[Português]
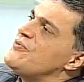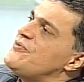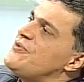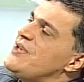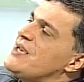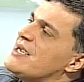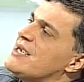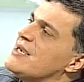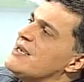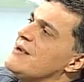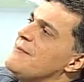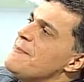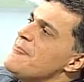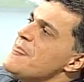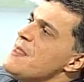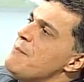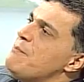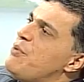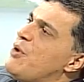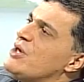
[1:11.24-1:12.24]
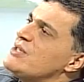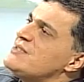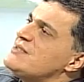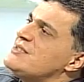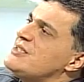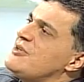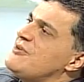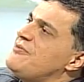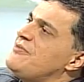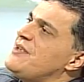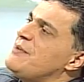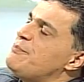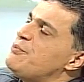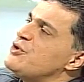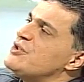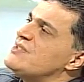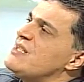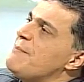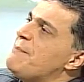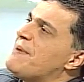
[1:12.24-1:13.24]
FICA pode servir,
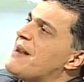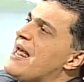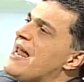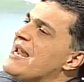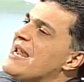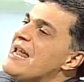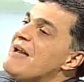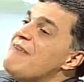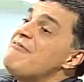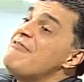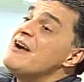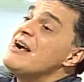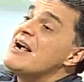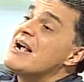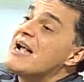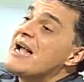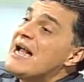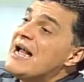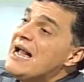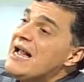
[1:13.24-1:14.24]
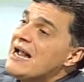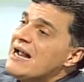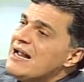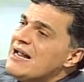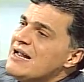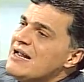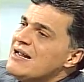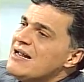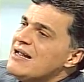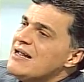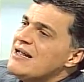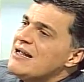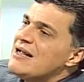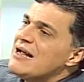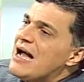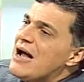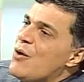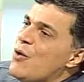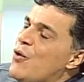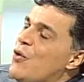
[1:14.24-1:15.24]
por exemplo, para alavancar
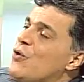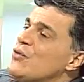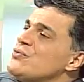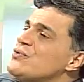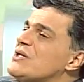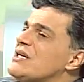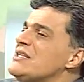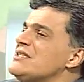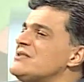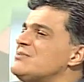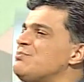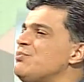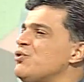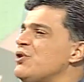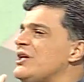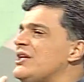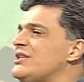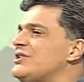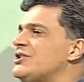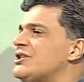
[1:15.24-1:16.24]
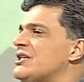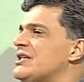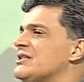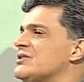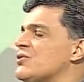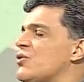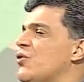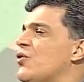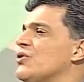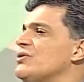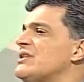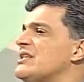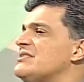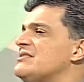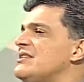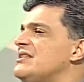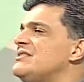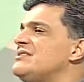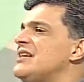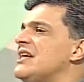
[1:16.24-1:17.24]
outras políticas,
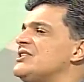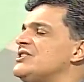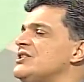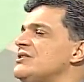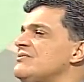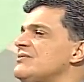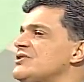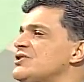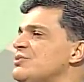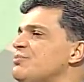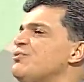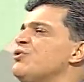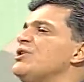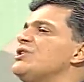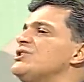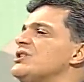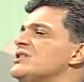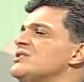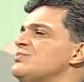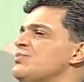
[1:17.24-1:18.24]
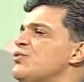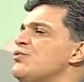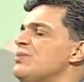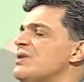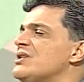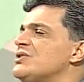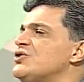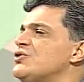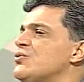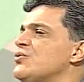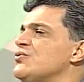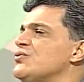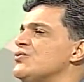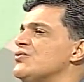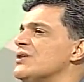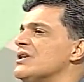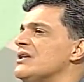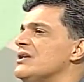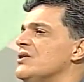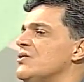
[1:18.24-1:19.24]
outras iniciativas de políticas públicas de
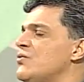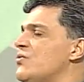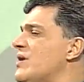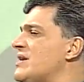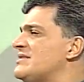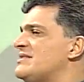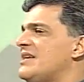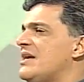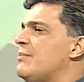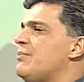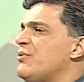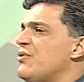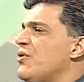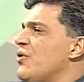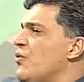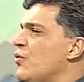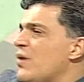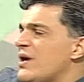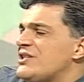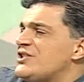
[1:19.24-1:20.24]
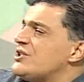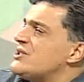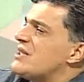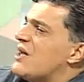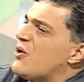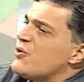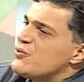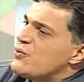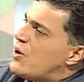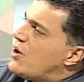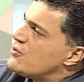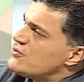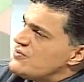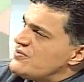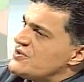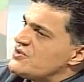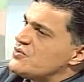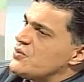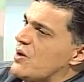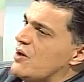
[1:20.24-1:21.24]
cultura. Um exemplo, o edital do
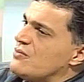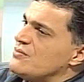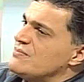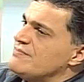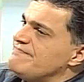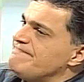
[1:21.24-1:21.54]
audiovisual.